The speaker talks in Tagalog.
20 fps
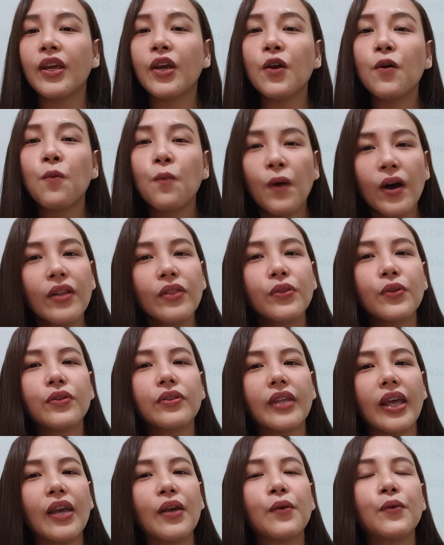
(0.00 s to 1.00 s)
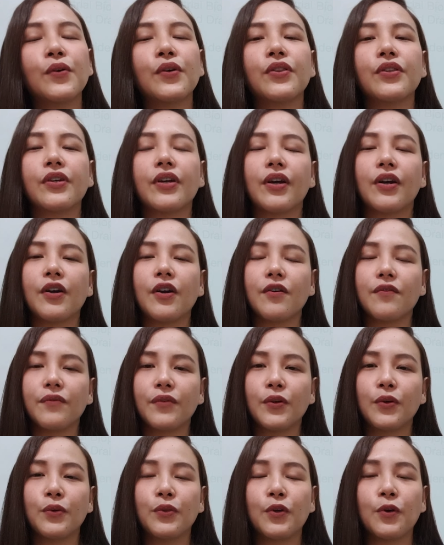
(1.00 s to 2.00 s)
He want to take good care of
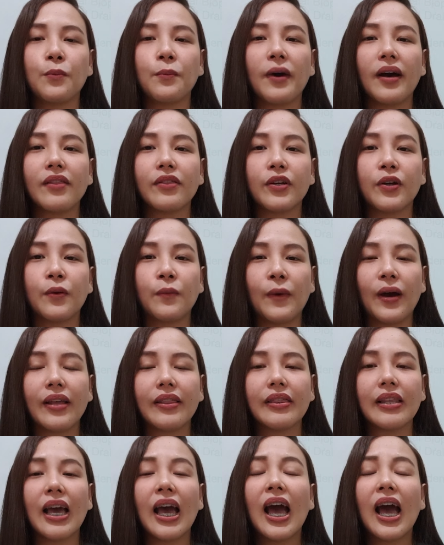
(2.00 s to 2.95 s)
you no matter what.